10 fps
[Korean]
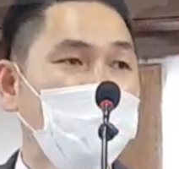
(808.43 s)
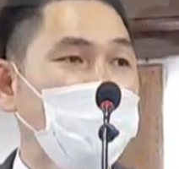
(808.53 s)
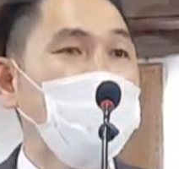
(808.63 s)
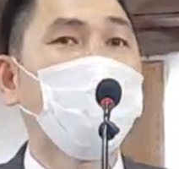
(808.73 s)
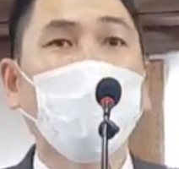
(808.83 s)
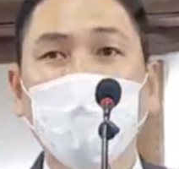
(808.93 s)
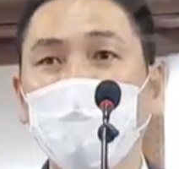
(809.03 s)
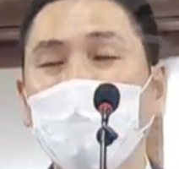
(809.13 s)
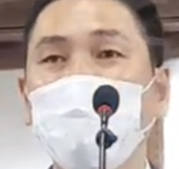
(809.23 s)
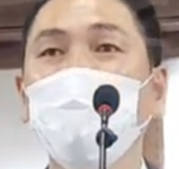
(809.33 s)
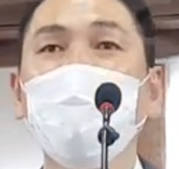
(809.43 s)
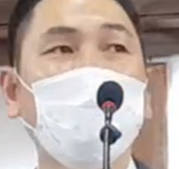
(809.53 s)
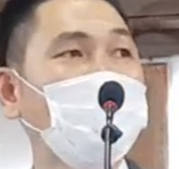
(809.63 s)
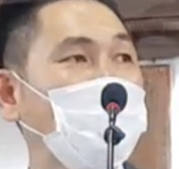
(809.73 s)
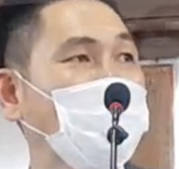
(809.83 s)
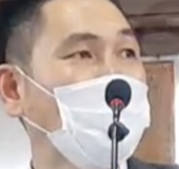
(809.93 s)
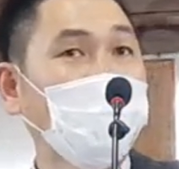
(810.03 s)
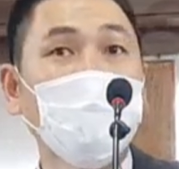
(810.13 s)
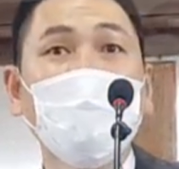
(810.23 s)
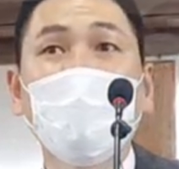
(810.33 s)
이뻐서 사주는 게 아니라 그
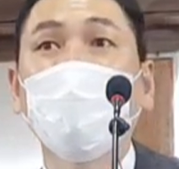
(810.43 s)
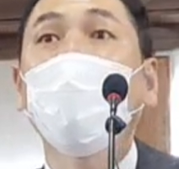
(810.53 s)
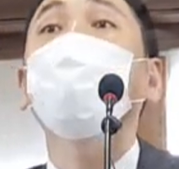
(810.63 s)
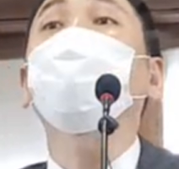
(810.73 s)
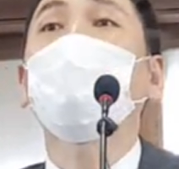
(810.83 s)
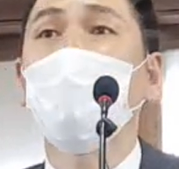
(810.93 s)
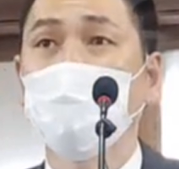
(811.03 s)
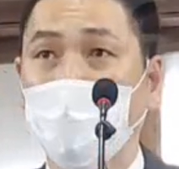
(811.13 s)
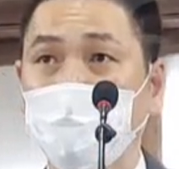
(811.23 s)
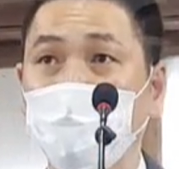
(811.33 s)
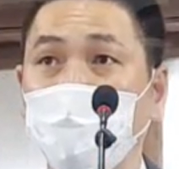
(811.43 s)
아들에게 정죄하려고 사주는